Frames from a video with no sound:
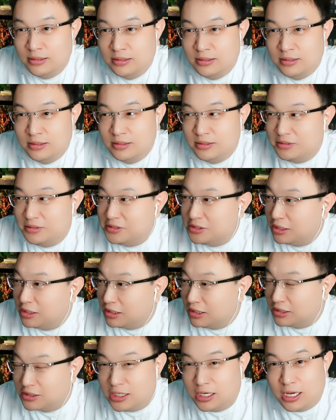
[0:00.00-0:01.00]
上搁
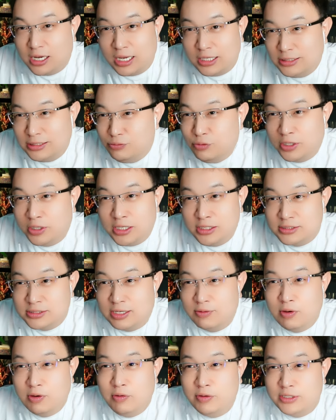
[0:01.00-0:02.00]
上海，一月给你三
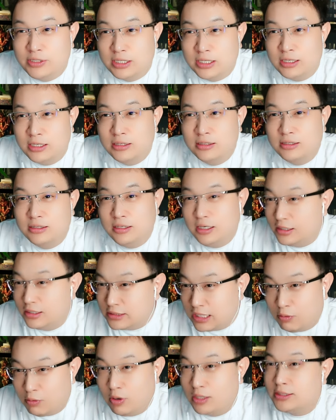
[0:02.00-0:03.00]
万块钱，乐意咋
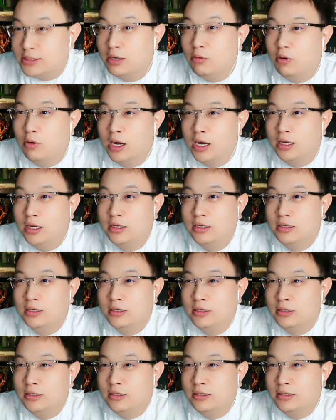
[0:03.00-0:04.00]
花咋花，
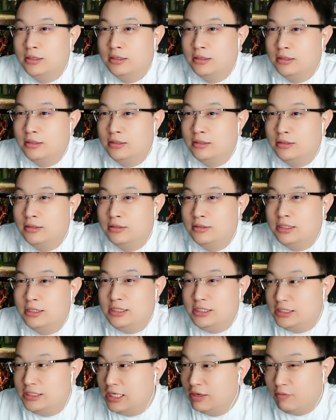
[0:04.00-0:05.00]
那一
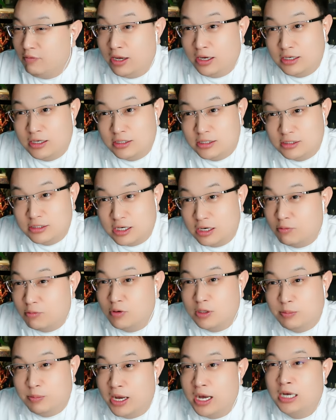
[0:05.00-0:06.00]
千万搁搁账户里
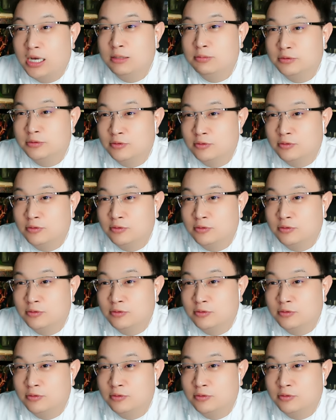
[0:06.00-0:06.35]
趴着不动，